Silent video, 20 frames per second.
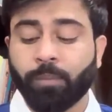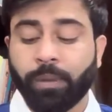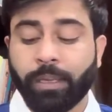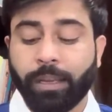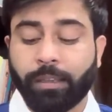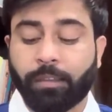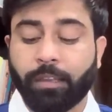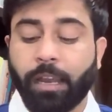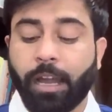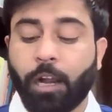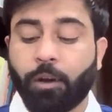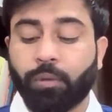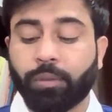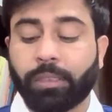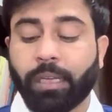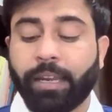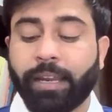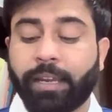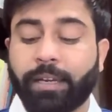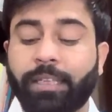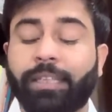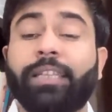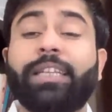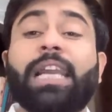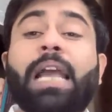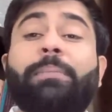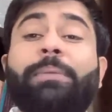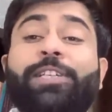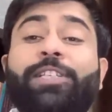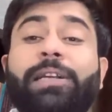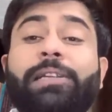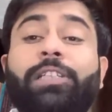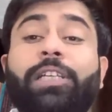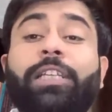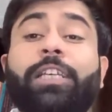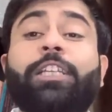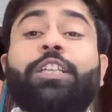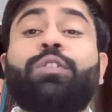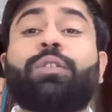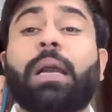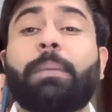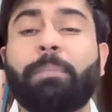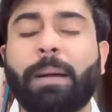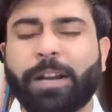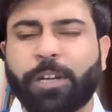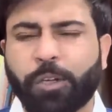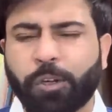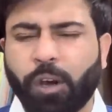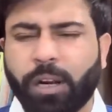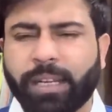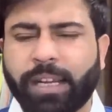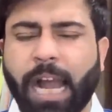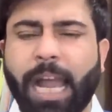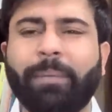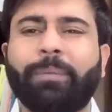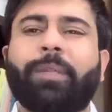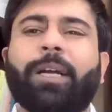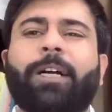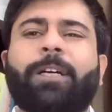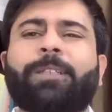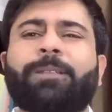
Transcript: इतलाक होता है लेकिन इतनी एमरजेंसी थी क्योंकि पेट्रोल गायब था